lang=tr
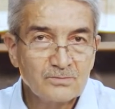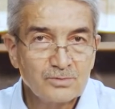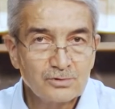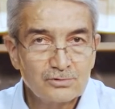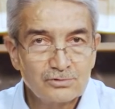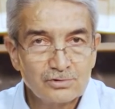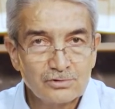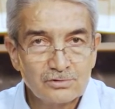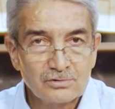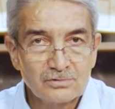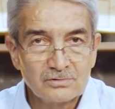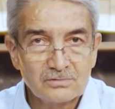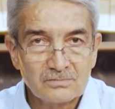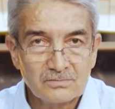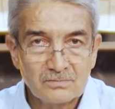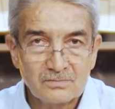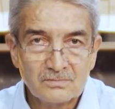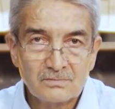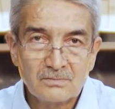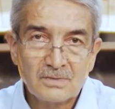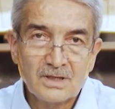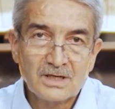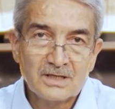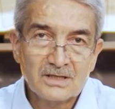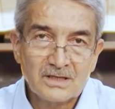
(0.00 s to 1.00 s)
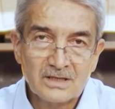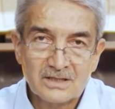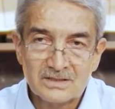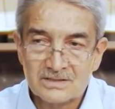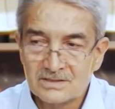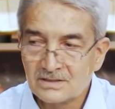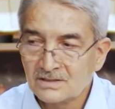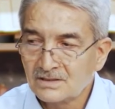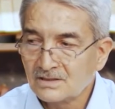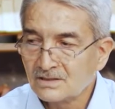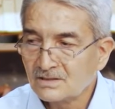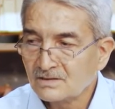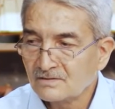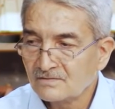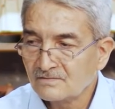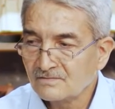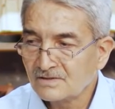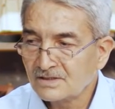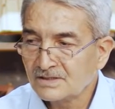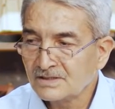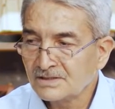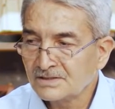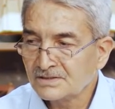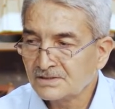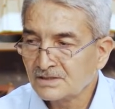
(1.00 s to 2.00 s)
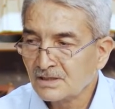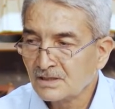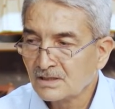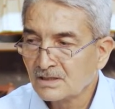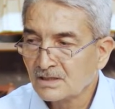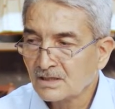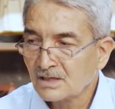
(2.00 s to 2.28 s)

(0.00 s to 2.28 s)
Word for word: bütün manasını verir.